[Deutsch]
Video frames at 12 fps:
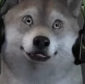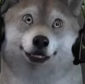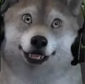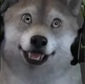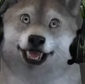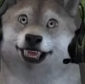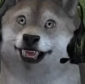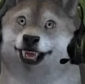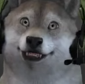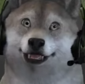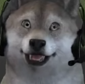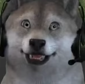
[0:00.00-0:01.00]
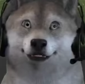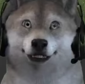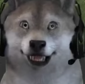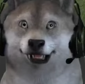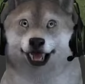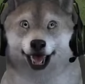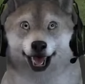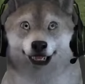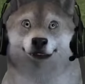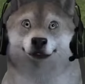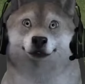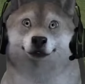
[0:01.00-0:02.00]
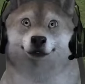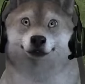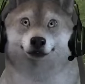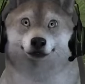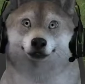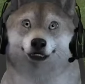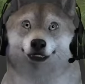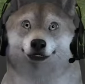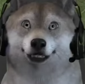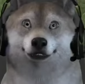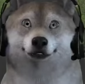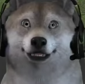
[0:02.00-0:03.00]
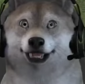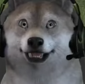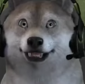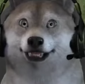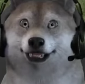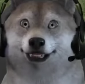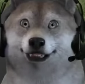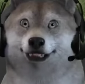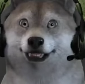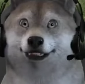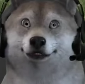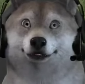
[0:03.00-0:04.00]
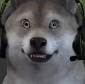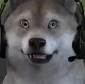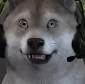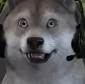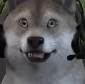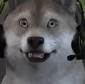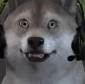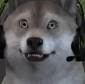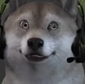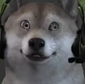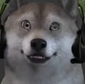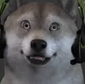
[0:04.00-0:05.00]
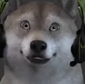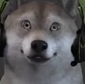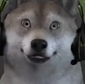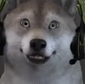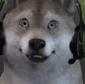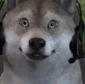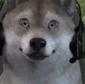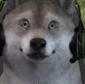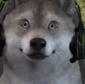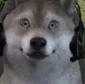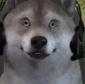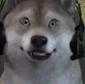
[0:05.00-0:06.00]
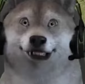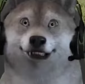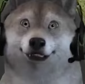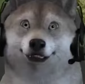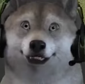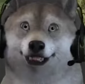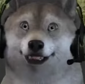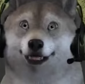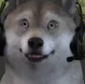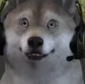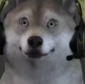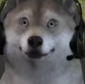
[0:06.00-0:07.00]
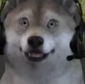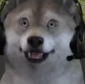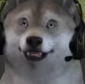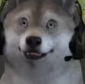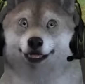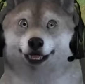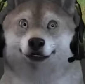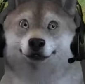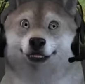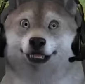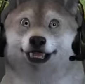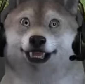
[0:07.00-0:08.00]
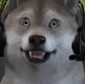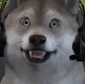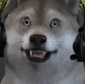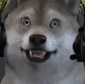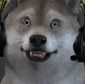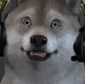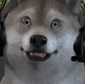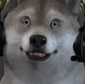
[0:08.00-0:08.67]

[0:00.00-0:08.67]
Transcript: wo Ingame ist, praktisch. Äh, bei PC ist er Ingame, bei, äh, bei die Konsolen ja auch. Äh,